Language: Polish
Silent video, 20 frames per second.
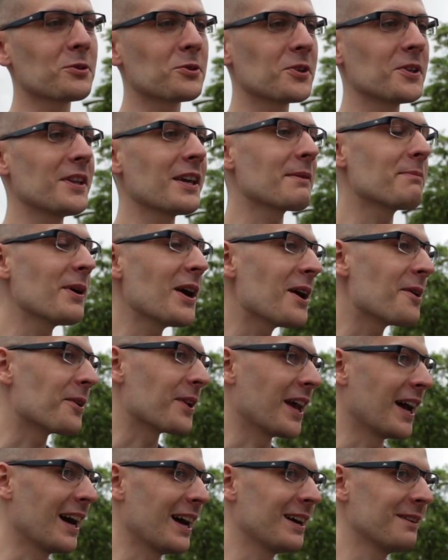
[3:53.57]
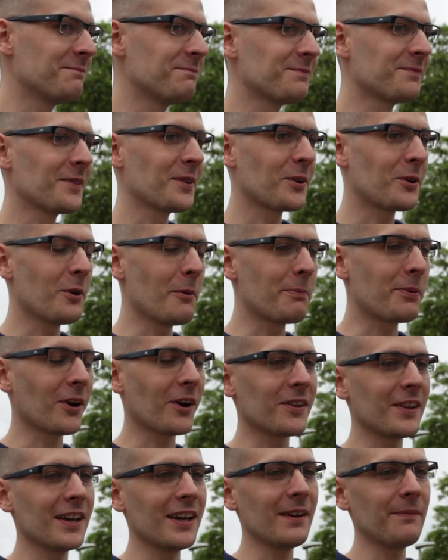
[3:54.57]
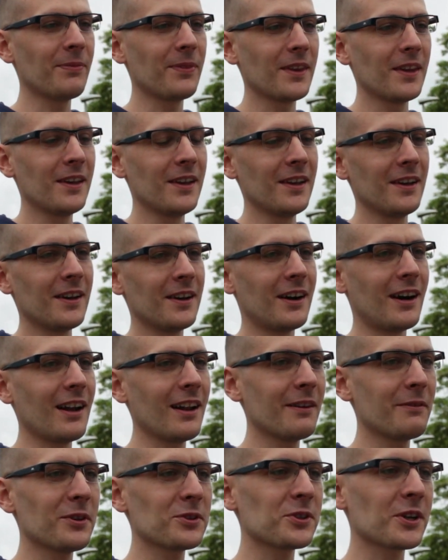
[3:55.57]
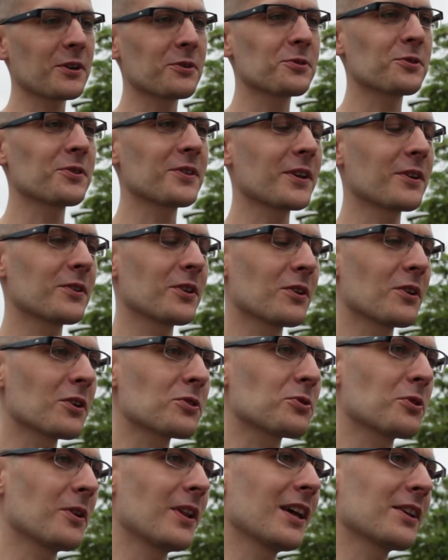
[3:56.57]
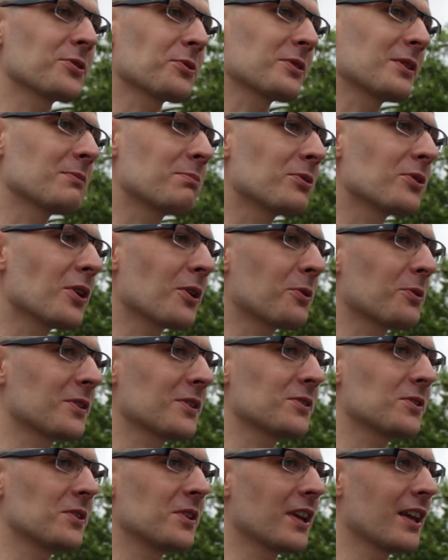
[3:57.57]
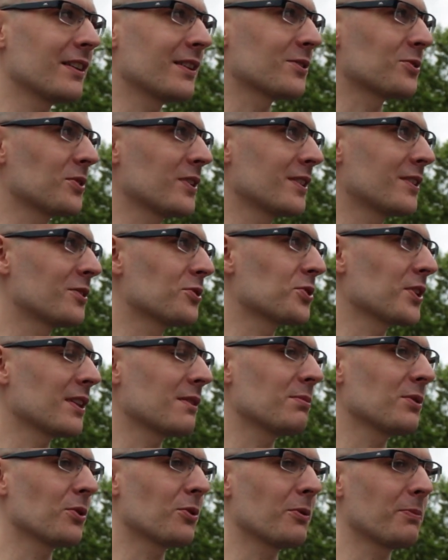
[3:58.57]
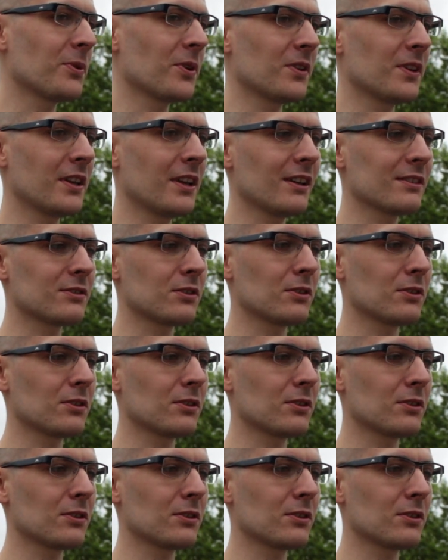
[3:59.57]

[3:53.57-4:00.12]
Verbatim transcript: już silnik był, nie? Tak, był. Kupiony, ale wiesz, że jakoś do tego nie doszło, leżał ten pół roku, ten silnik 1.4 T-Jet był kupiony mhm. nie